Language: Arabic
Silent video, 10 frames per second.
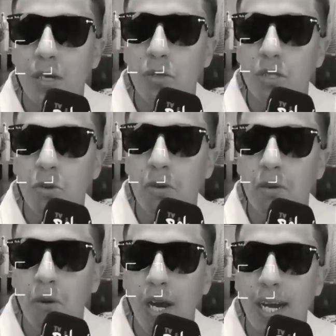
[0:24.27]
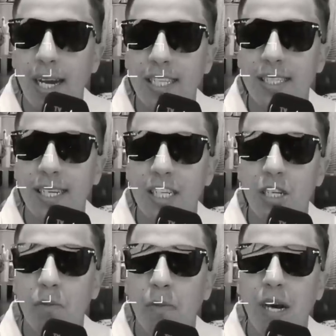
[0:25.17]
تجاوزته وحققت
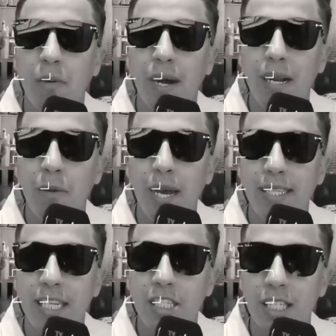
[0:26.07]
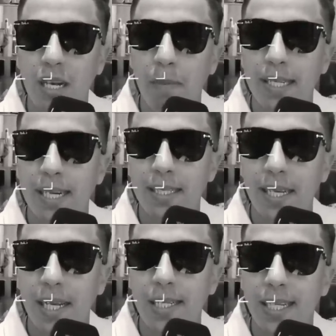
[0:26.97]
داكشي وما وما, وما احتاجتش البصر
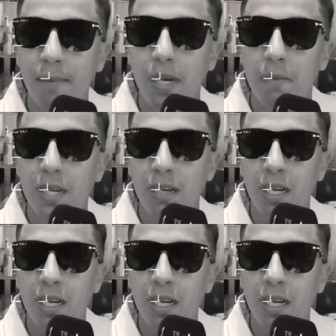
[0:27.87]
ديالي تماما